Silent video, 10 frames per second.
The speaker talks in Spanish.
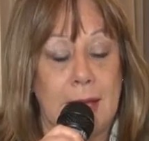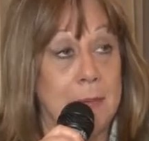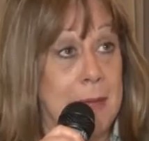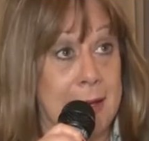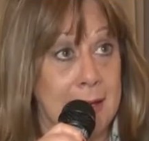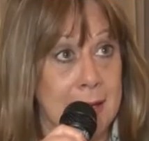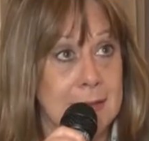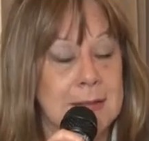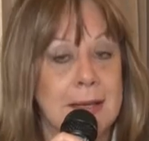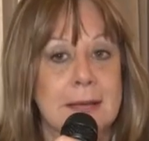
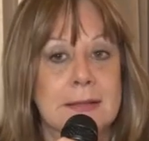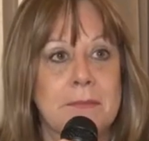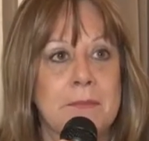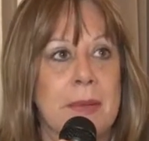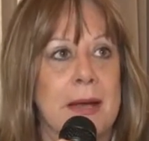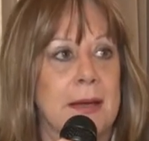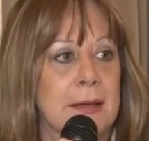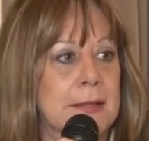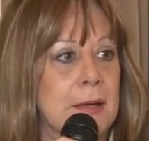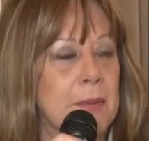emergencias, para
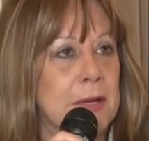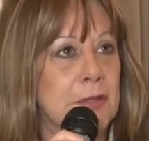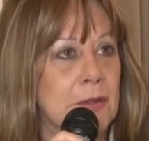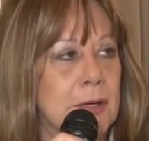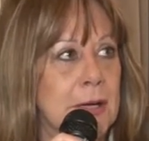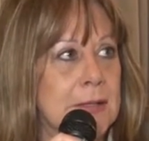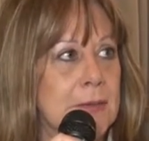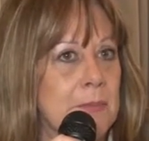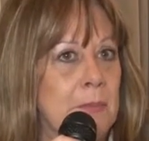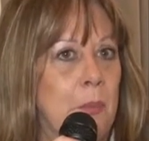que esas
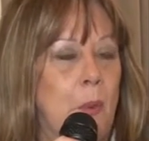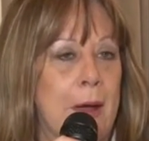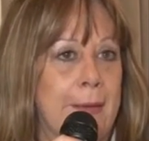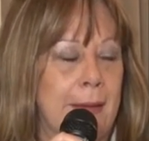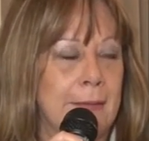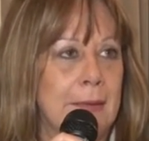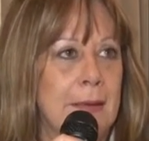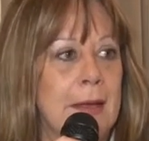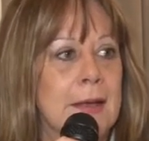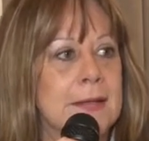personas puedan
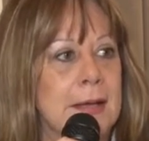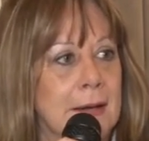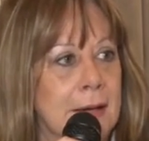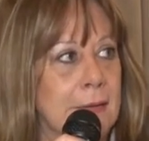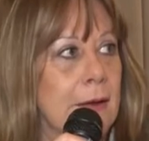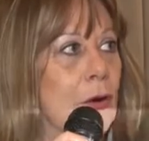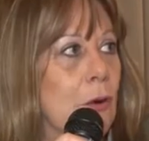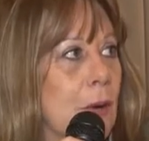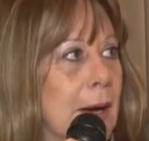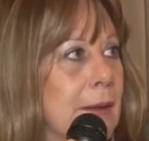salir de
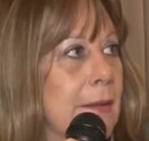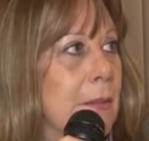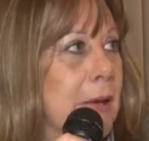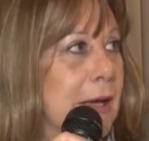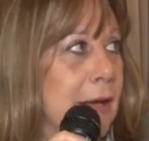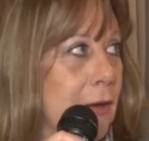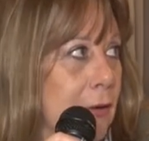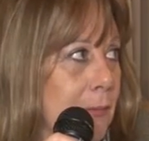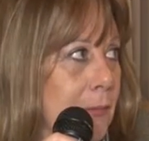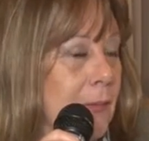los lugares de
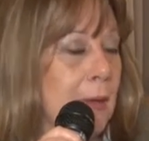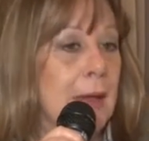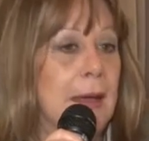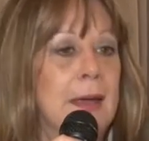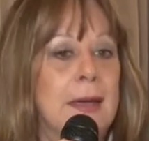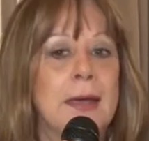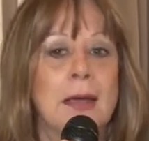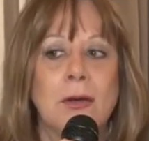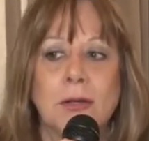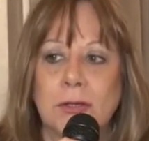peligro.
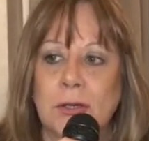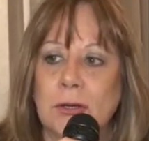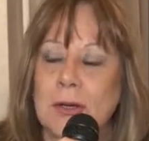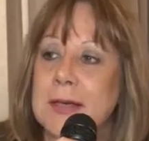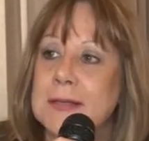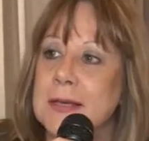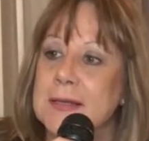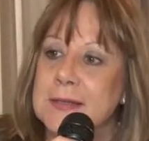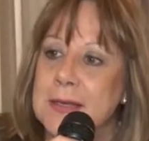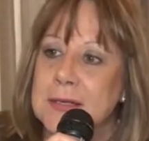Y el otro es
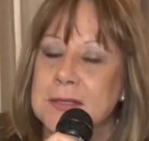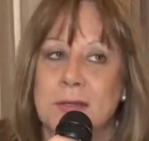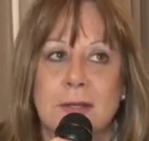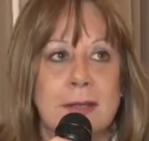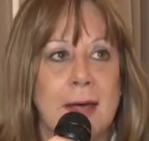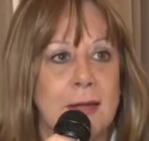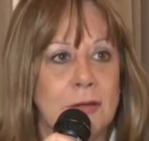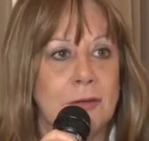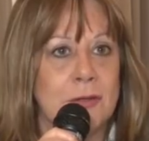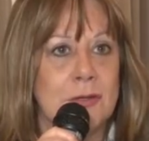el censo de
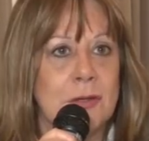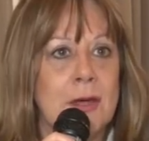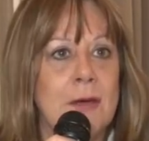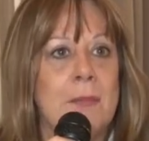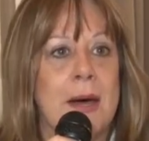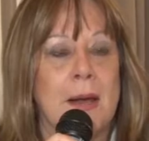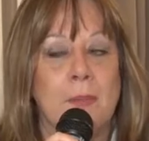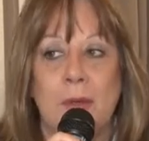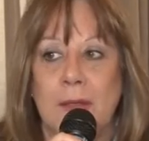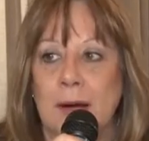daños
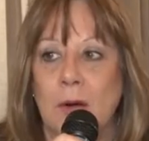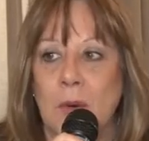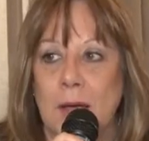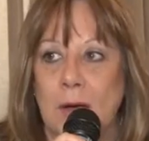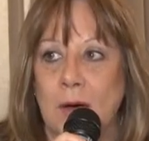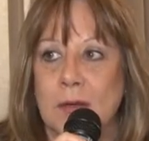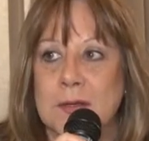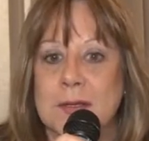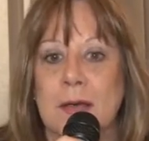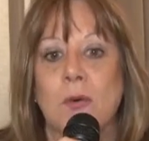para poder luego,
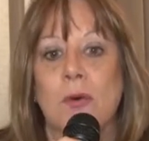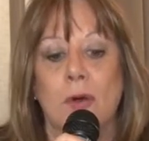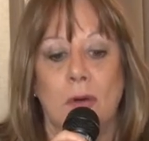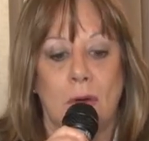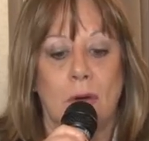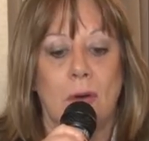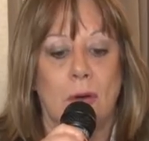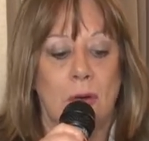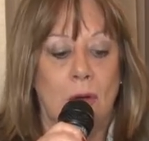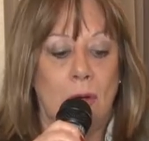según
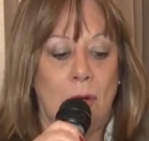lo